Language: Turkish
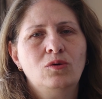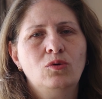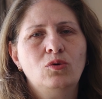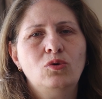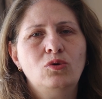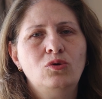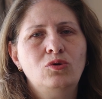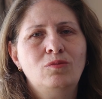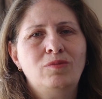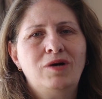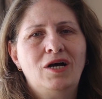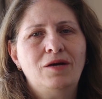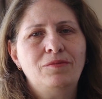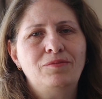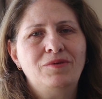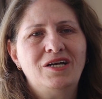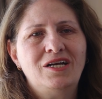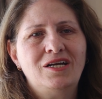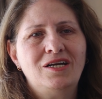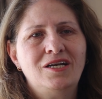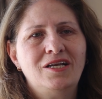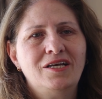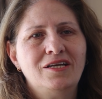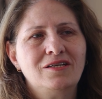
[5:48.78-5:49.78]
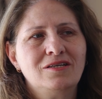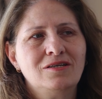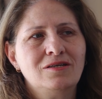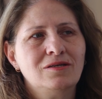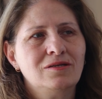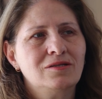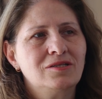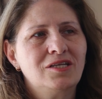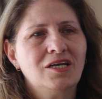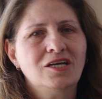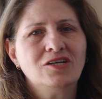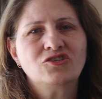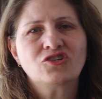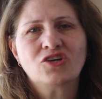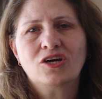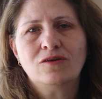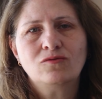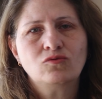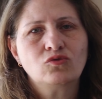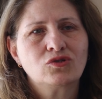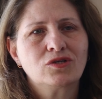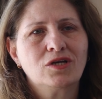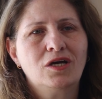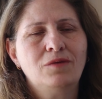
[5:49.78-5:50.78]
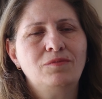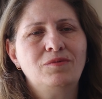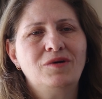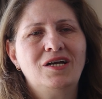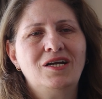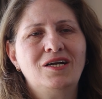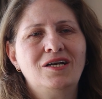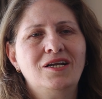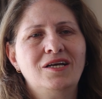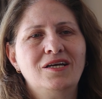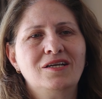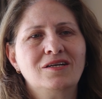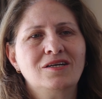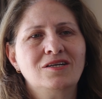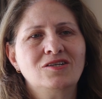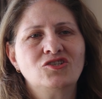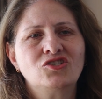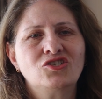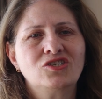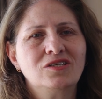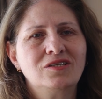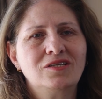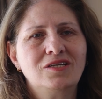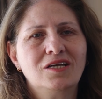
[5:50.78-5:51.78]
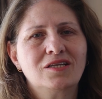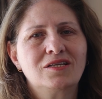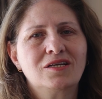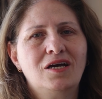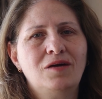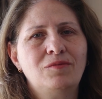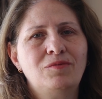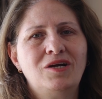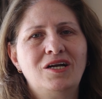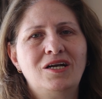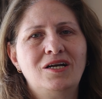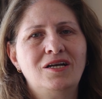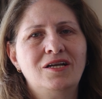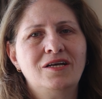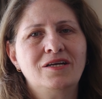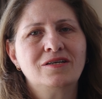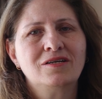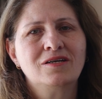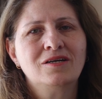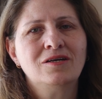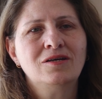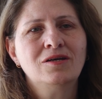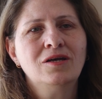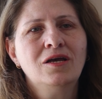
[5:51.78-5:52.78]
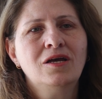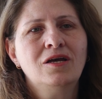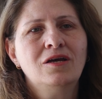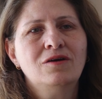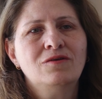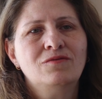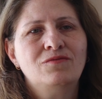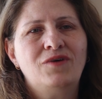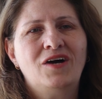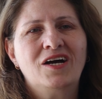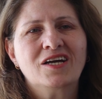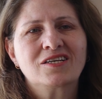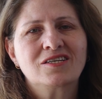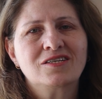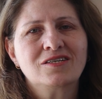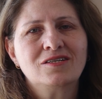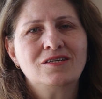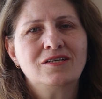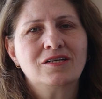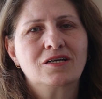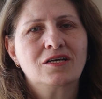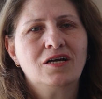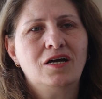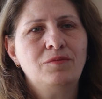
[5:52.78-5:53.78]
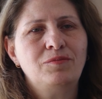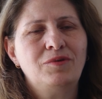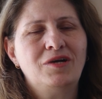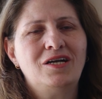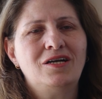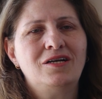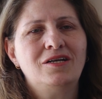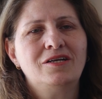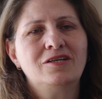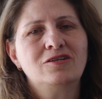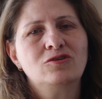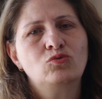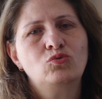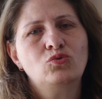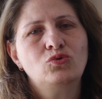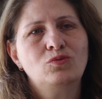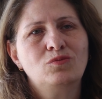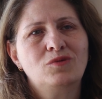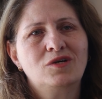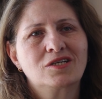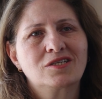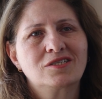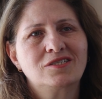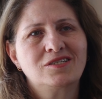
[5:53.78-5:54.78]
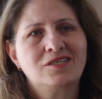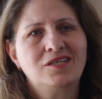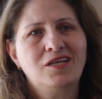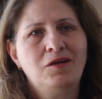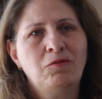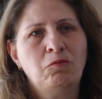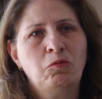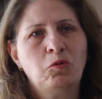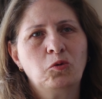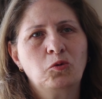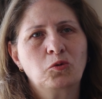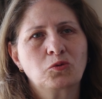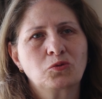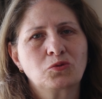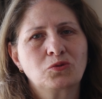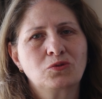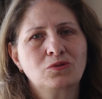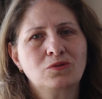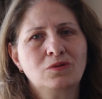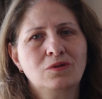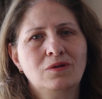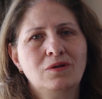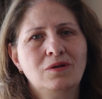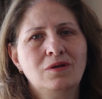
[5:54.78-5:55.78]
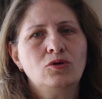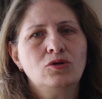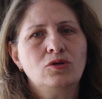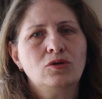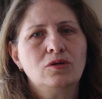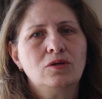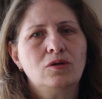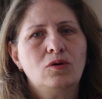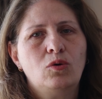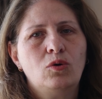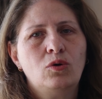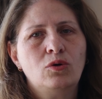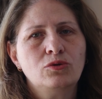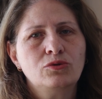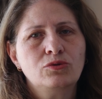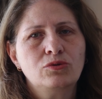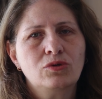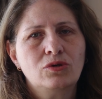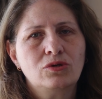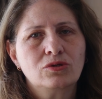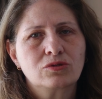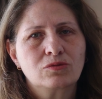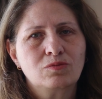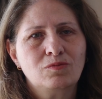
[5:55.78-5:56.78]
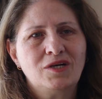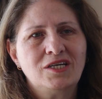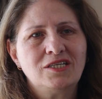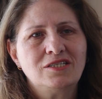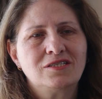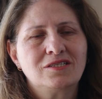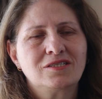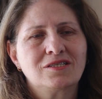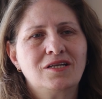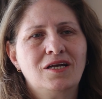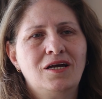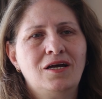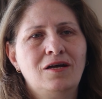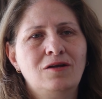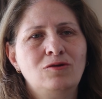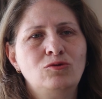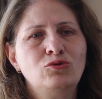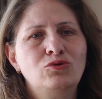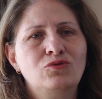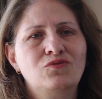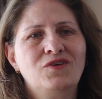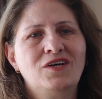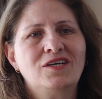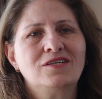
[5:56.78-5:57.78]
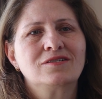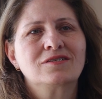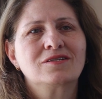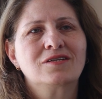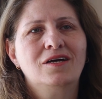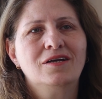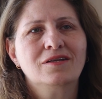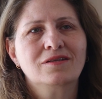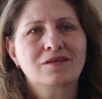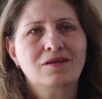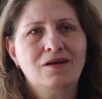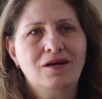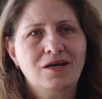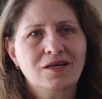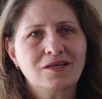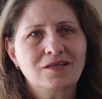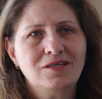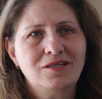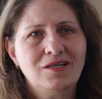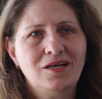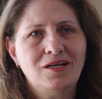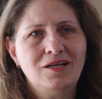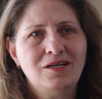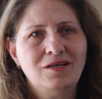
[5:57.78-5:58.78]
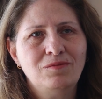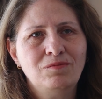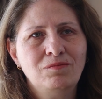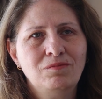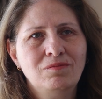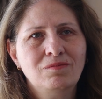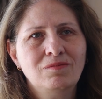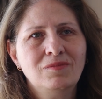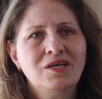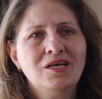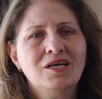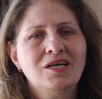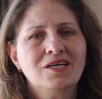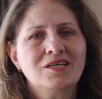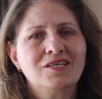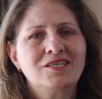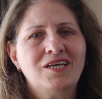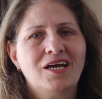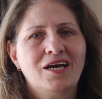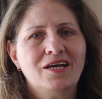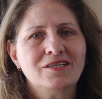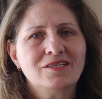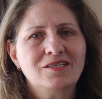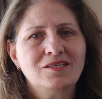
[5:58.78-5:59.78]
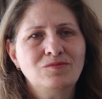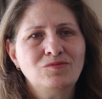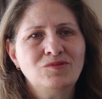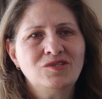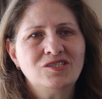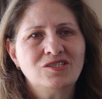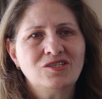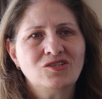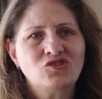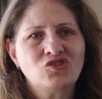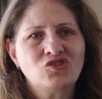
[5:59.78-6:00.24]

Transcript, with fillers: Ölüm haberleri, tecavüz haberleri, şiddet haberleri, fakirlik haberleri duymak istemiyoruz. 14 Mayıs'ta lütfen sandığa gidelim. Kendimiz